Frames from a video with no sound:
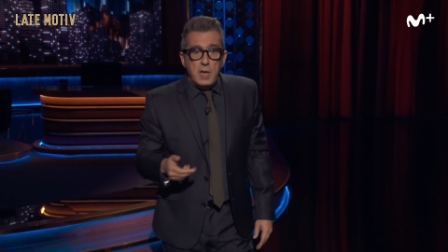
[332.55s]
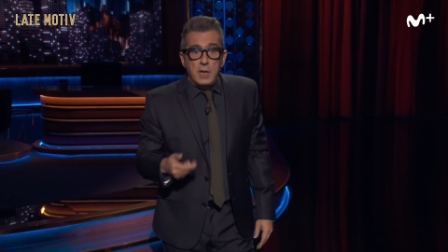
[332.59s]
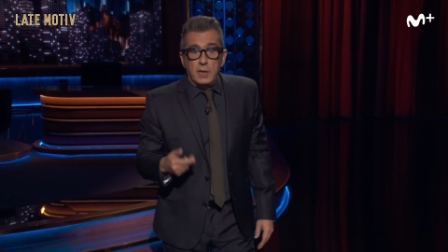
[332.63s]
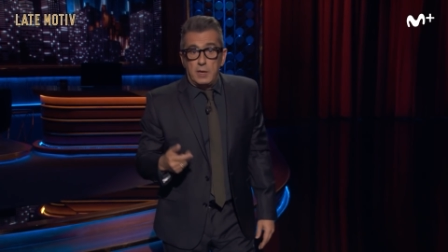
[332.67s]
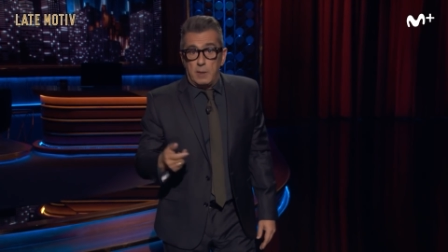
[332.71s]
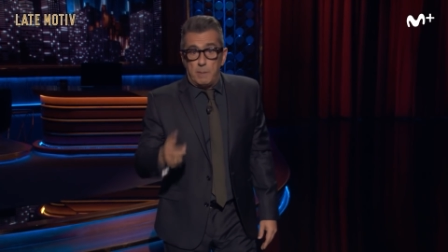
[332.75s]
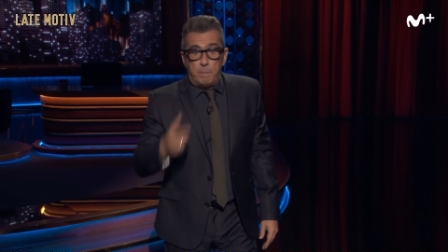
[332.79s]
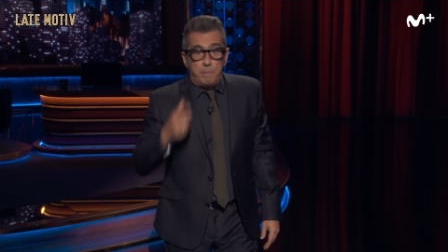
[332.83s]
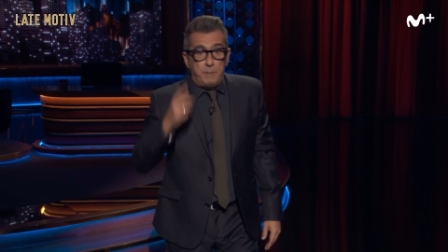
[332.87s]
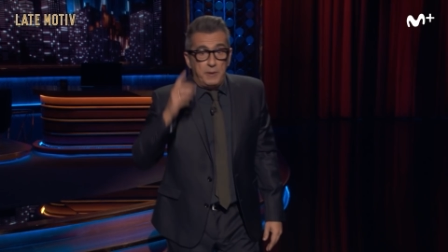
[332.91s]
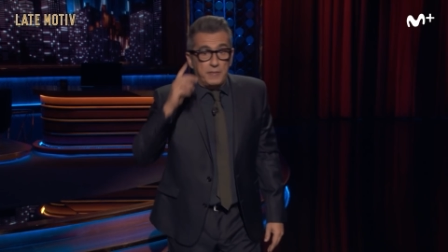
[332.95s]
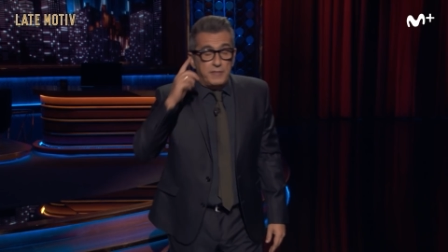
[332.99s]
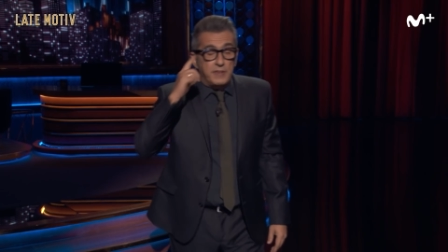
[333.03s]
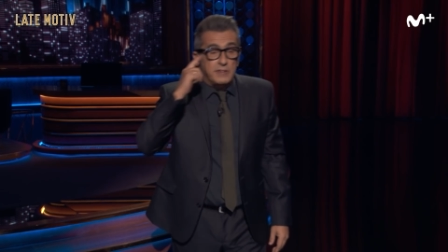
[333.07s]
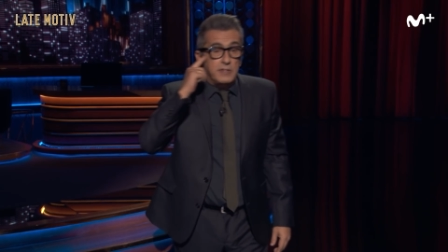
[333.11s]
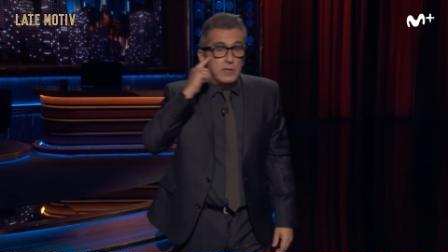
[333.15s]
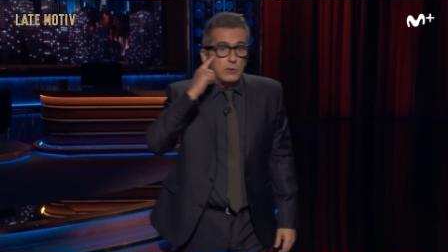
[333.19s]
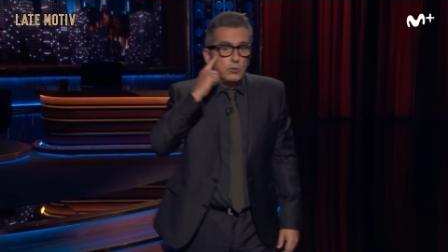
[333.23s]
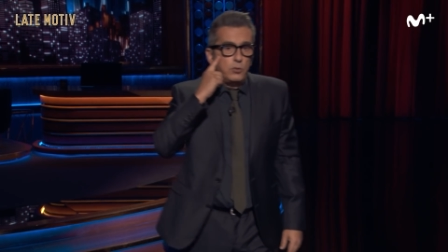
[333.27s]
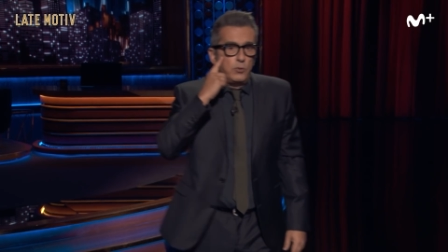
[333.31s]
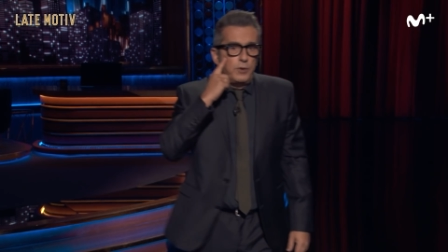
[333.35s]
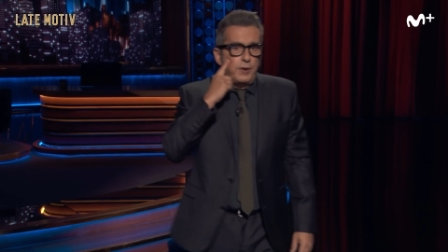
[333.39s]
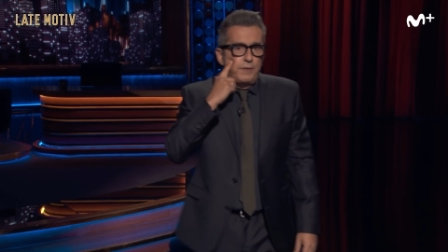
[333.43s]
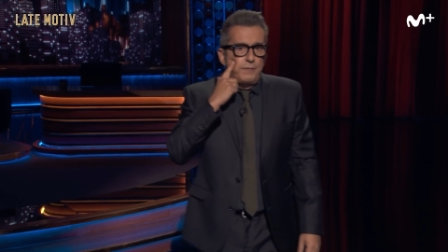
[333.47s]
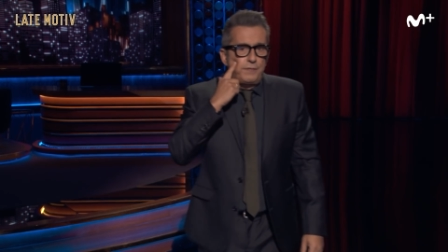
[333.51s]
Que empiezas a
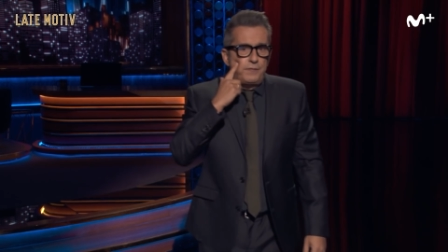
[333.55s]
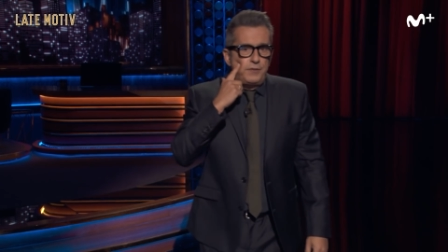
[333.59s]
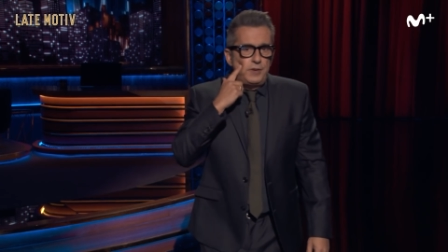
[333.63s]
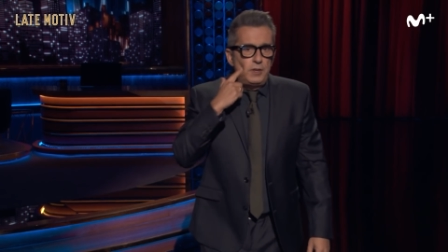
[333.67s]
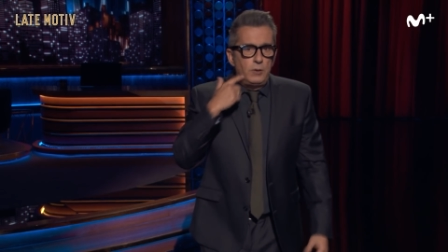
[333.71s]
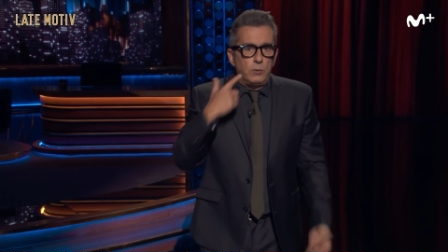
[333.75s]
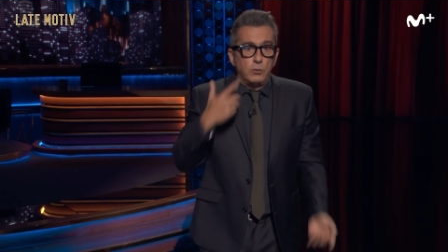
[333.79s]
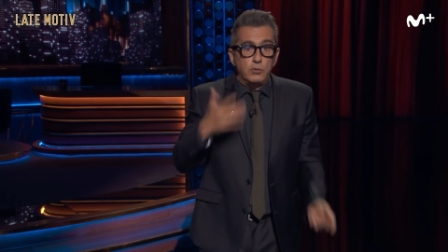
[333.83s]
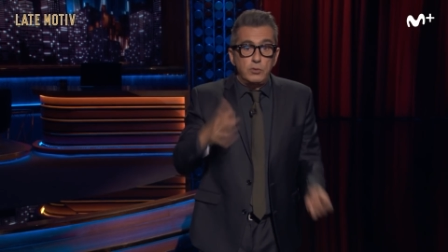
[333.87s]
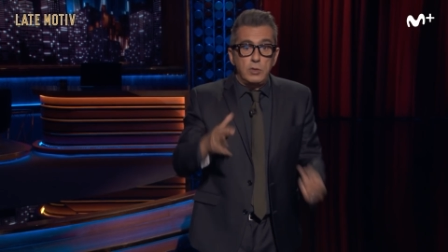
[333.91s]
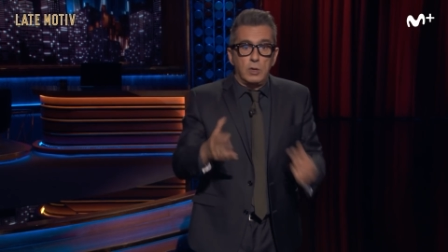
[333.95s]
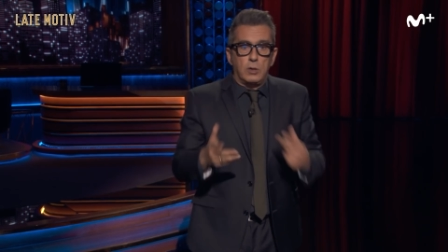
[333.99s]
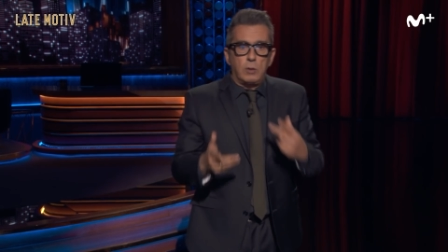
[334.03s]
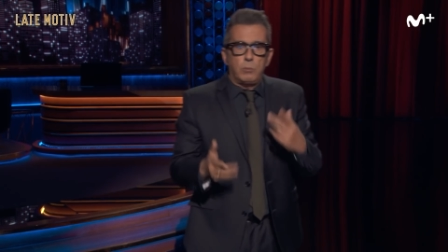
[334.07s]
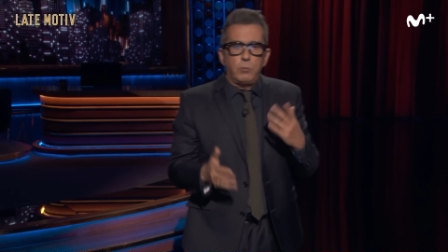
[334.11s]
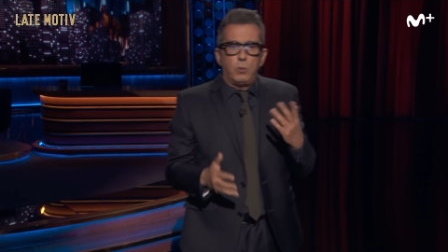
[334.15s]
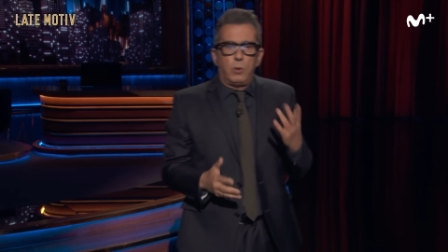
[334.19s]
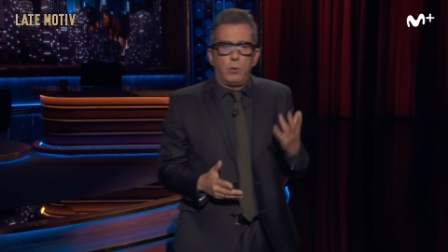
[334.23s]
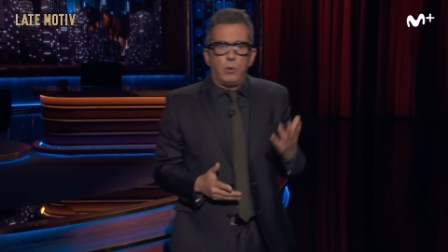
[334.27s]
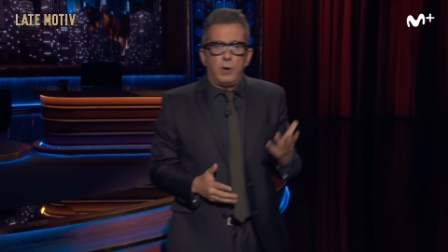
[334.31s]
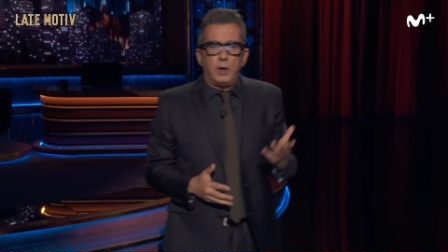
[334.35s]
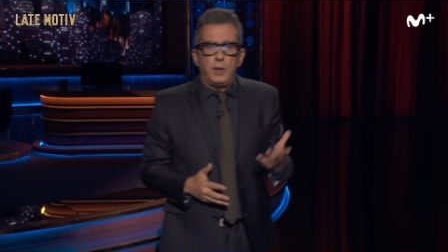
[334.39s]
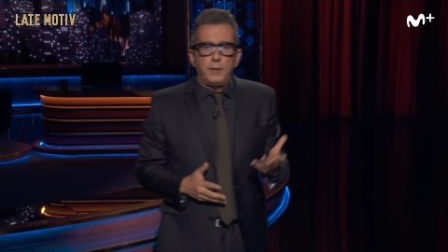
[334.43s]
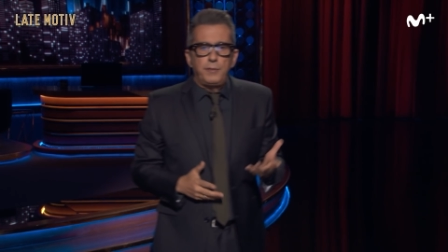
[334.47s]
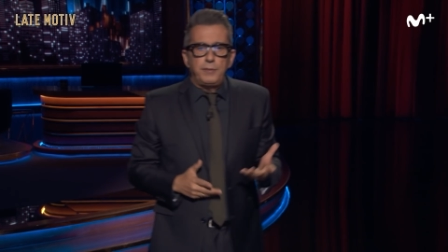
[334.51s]
sudar frío. Hostia, ¿cómo
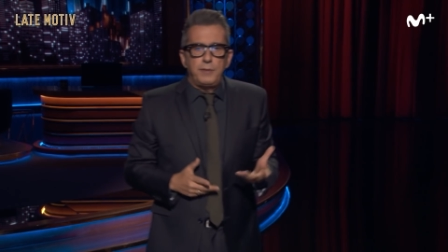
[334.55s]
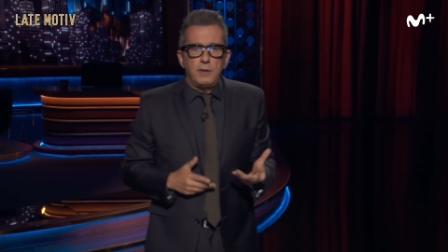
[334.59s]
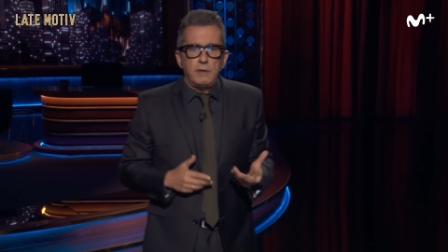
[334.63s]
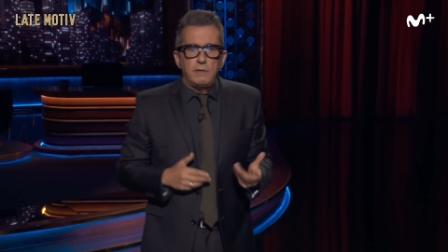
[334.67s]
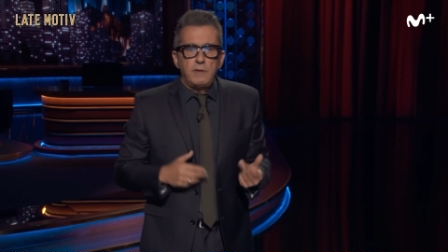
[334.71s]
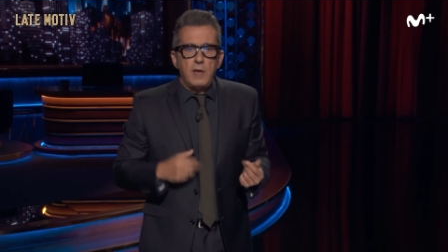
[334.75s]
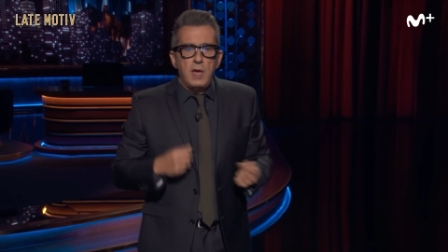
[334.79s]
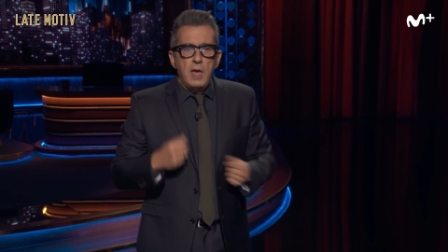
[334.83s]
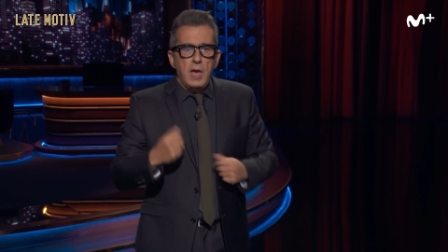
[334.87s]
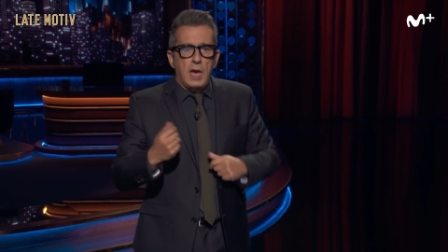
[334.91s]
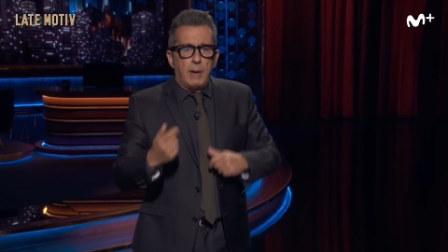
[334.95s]
lo haces?